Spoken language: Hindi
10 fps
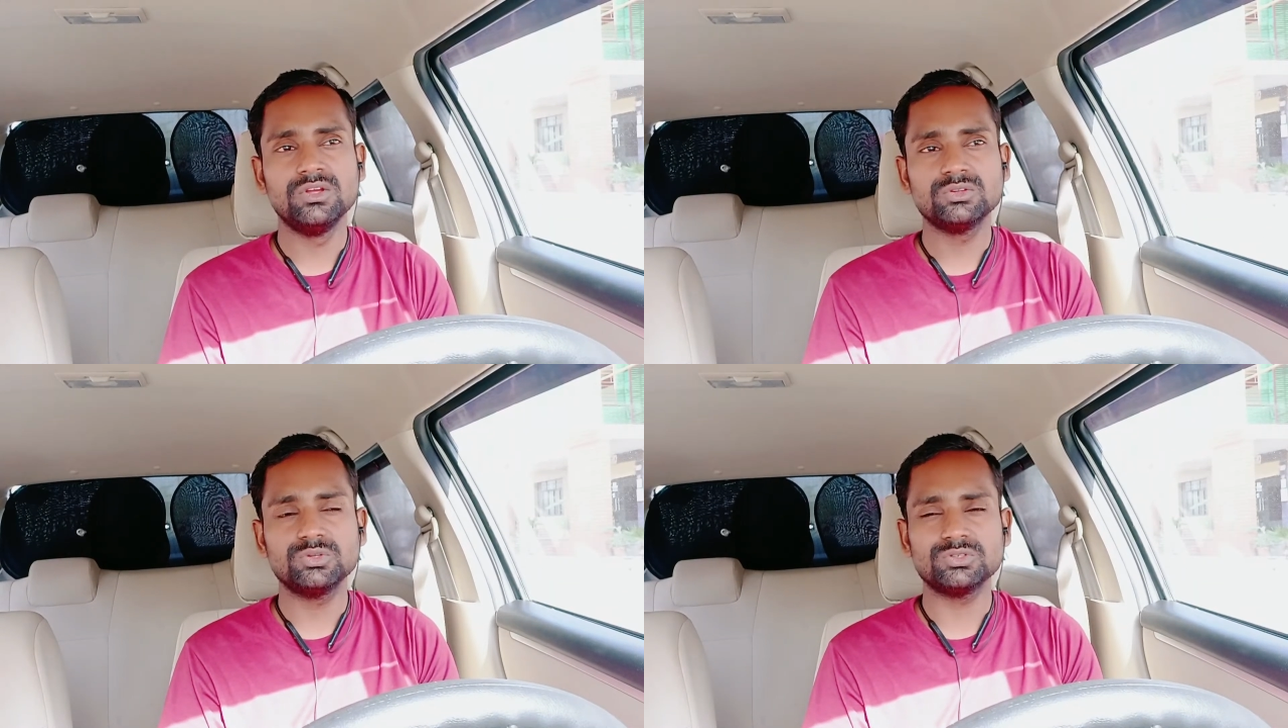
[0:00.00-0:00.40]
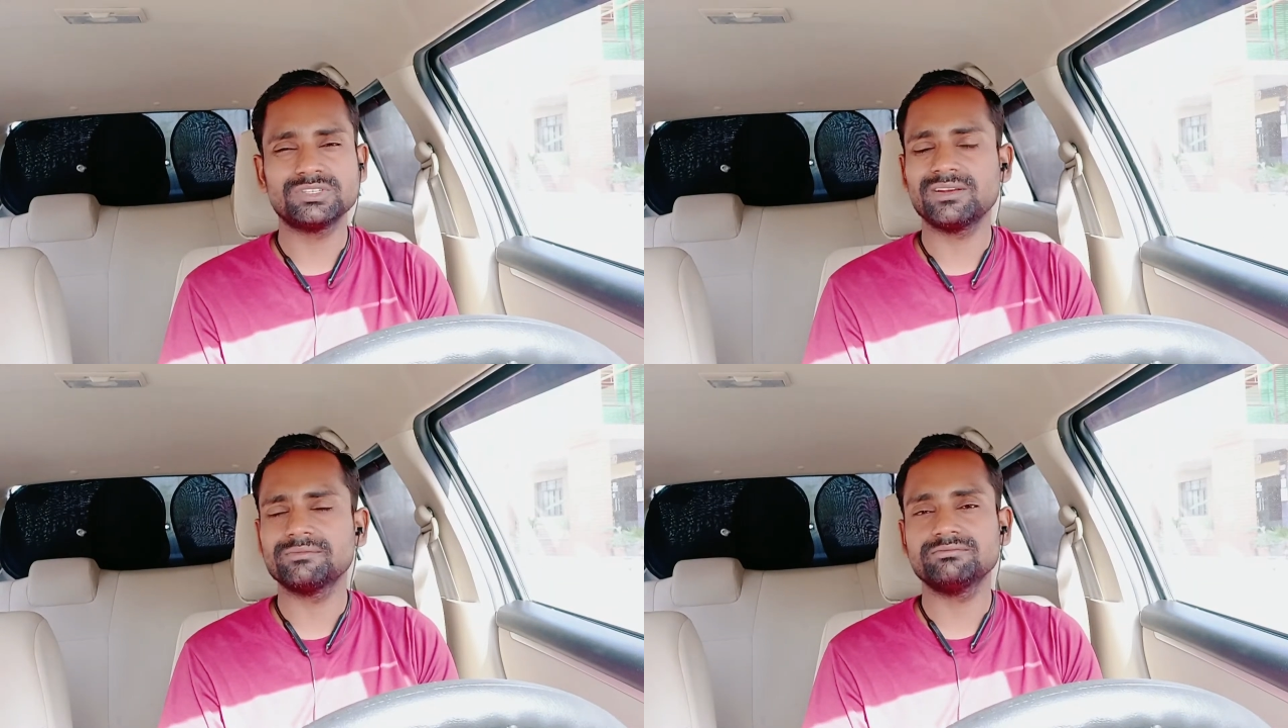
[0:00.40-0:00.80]
तो
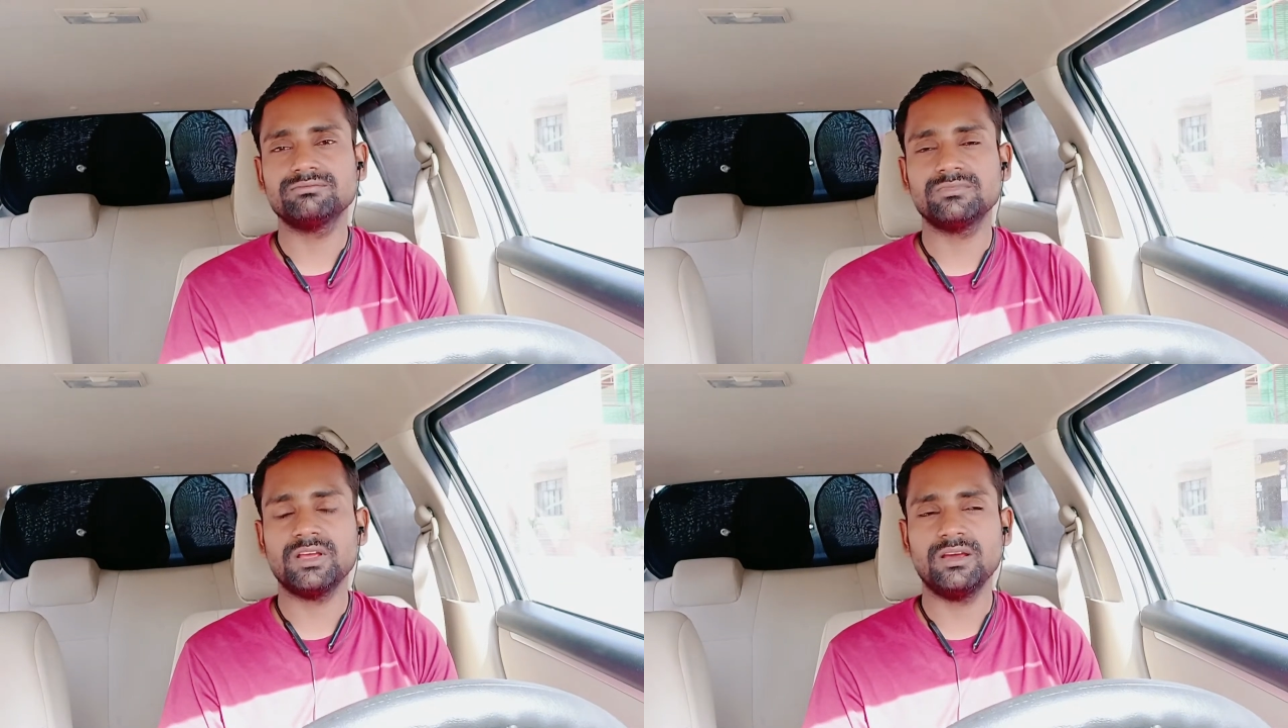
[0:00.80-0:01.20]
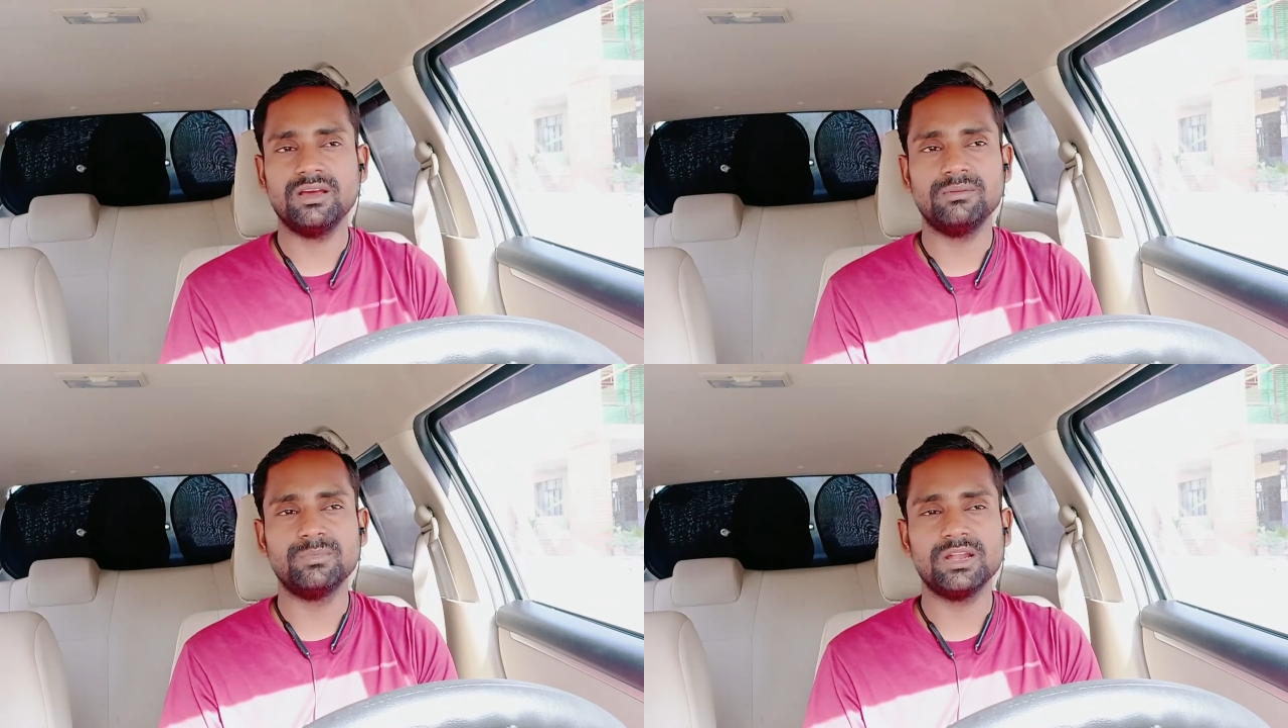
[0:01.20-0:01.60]
सर
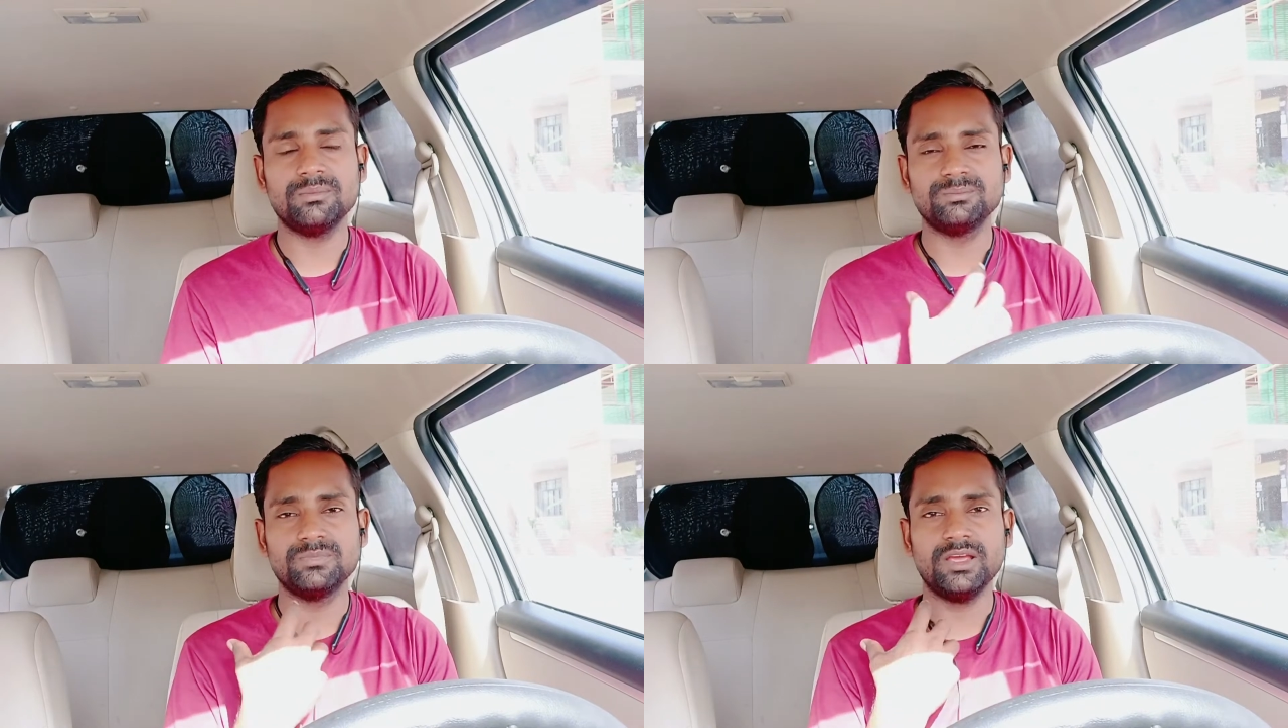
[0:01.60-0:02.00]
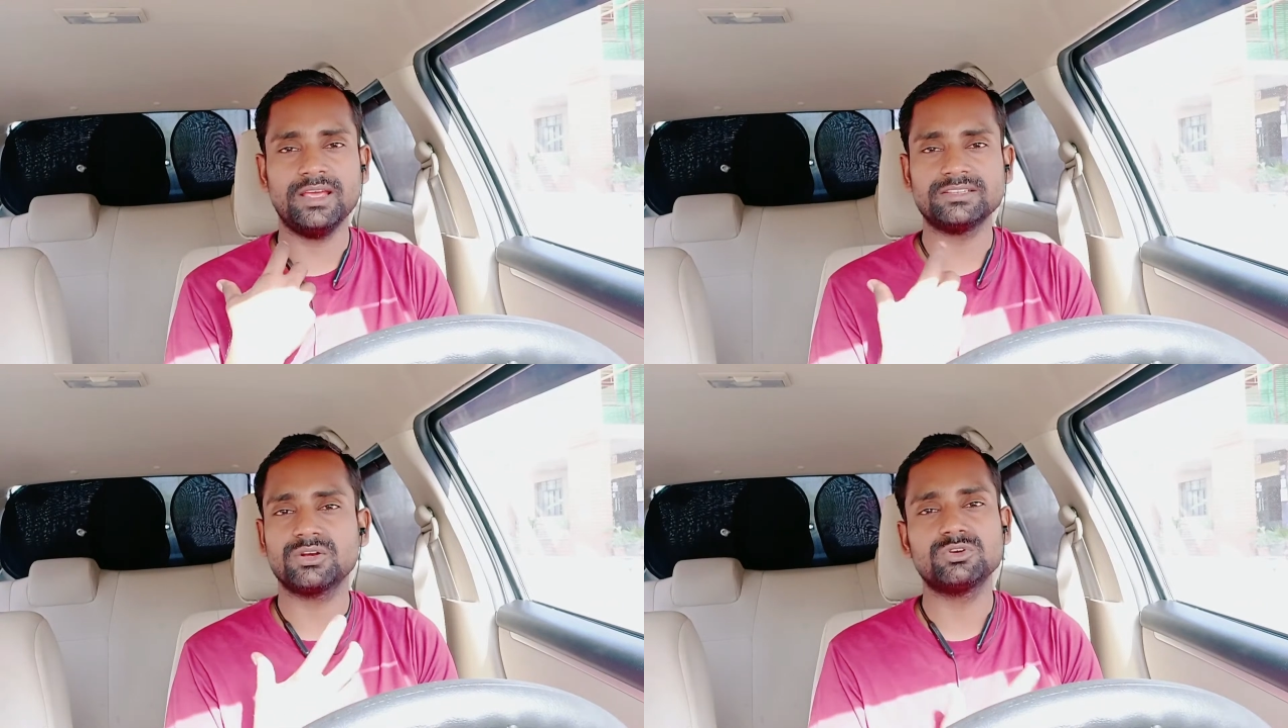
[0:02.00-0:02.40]
मतलब
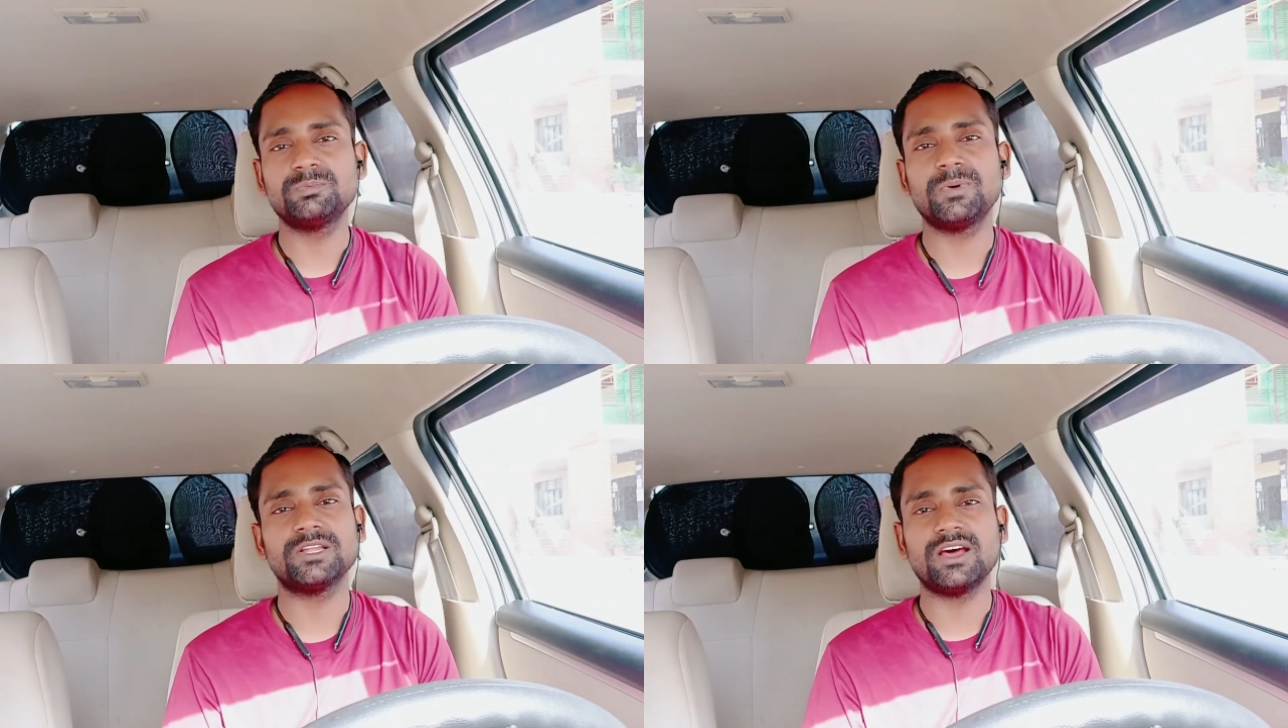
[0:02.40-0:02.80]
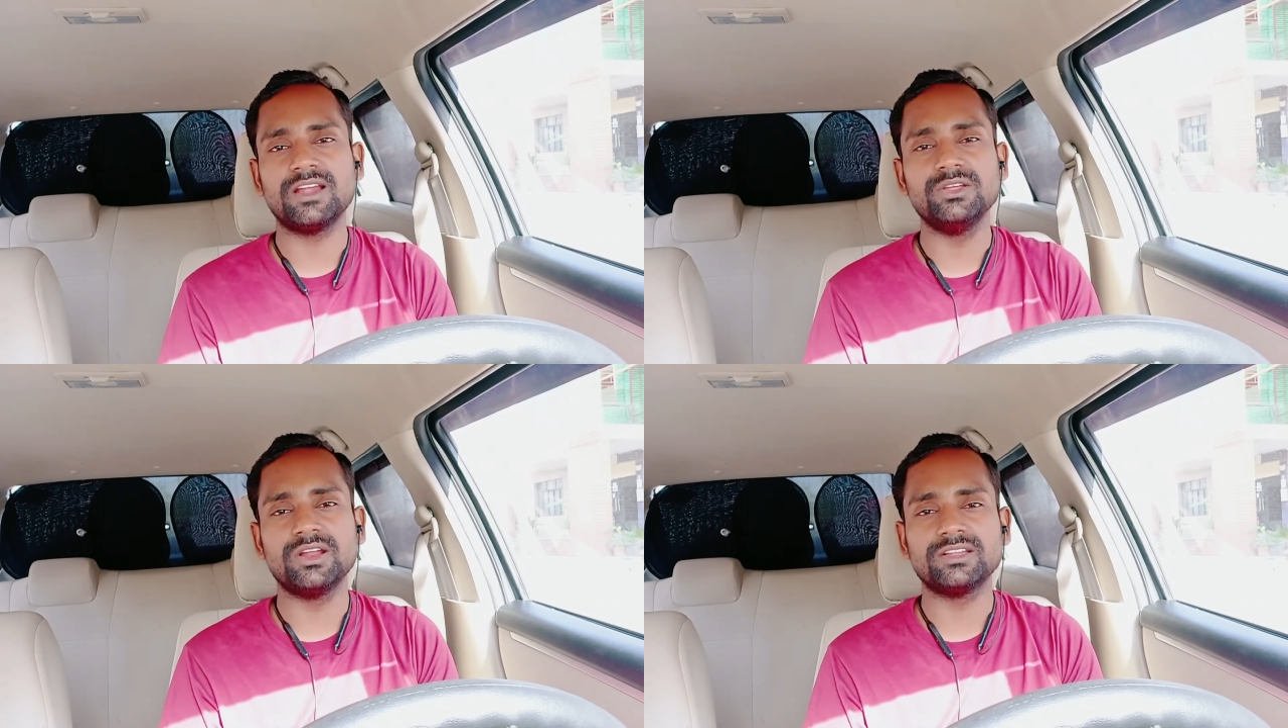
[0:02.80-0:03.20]
ऐसा कुछ पता
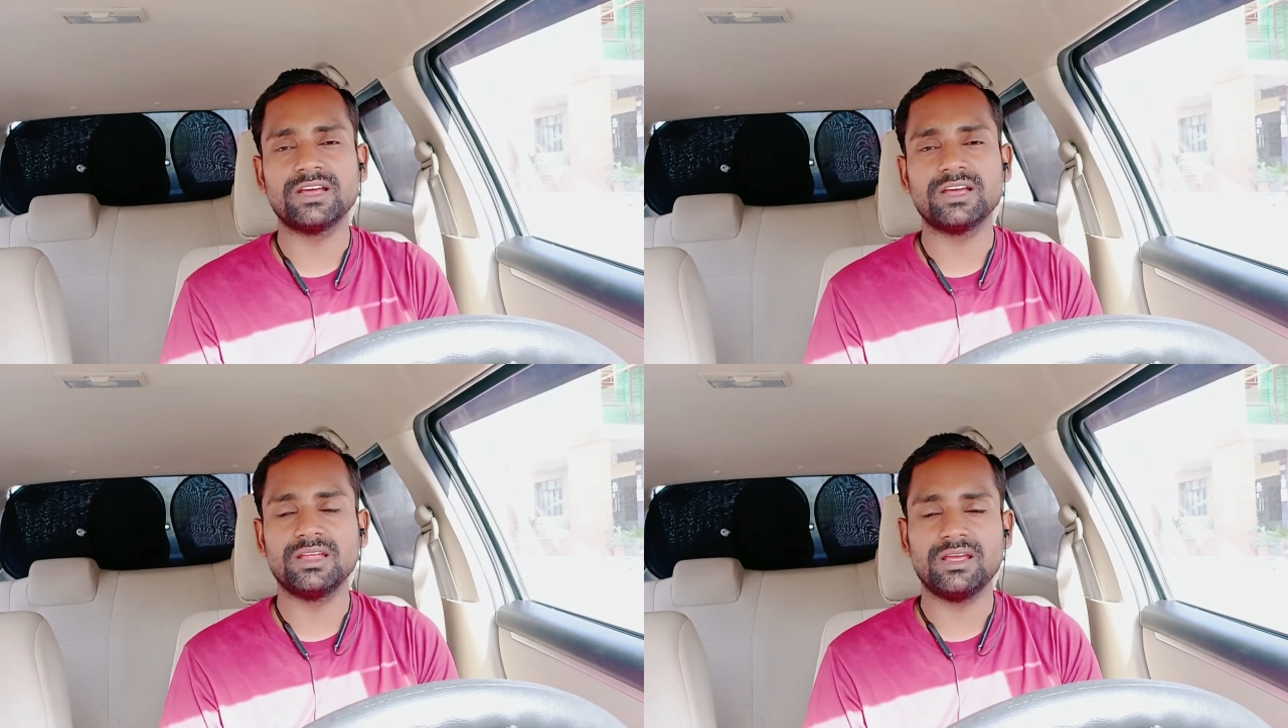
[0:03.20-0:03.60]
नहीं रहता है